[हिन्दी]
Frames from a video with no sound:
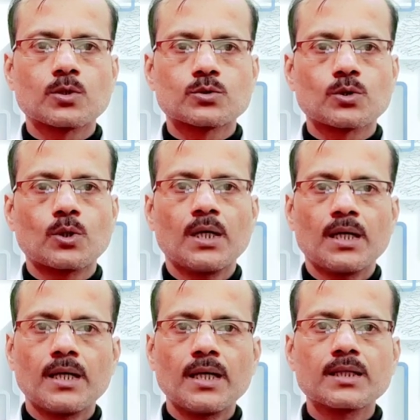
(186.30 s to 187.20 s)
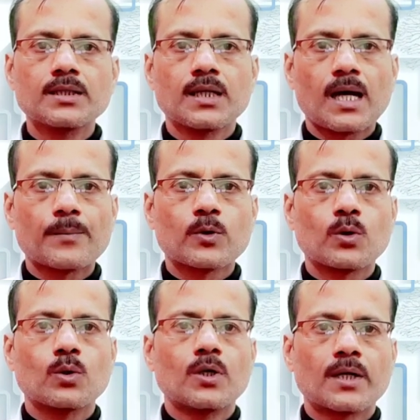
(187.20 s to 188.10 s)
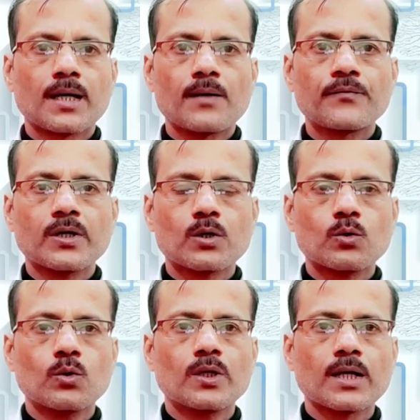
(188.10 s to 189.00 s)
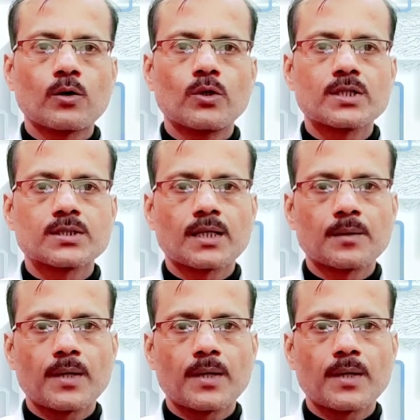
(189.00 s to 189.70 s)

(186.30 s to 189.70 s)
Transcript: में दोस्तों एक दिन आपको ट्रैफिक रूल रेगुलेशन के